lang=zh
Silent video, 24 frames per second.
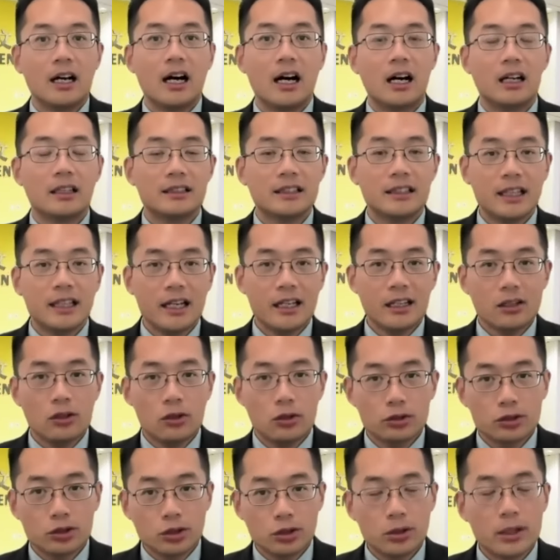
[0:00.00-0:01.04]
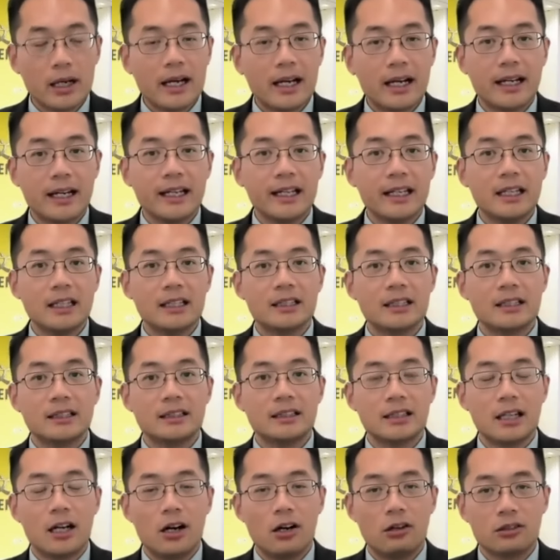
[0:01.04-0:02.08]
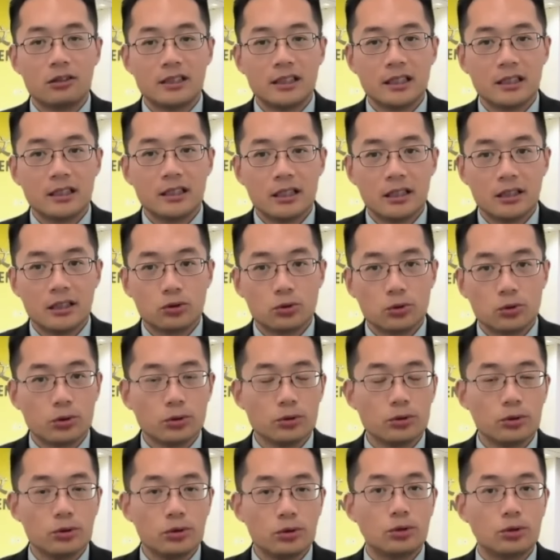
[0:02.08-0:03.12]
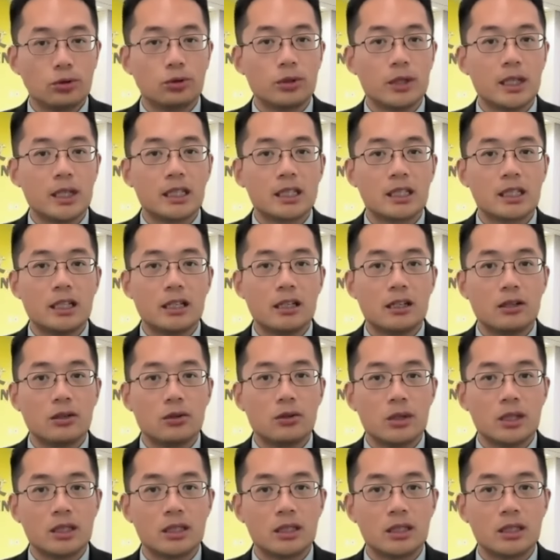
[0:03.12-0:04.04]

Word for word: 啊，也有全 A 的叫这个荣誉学生，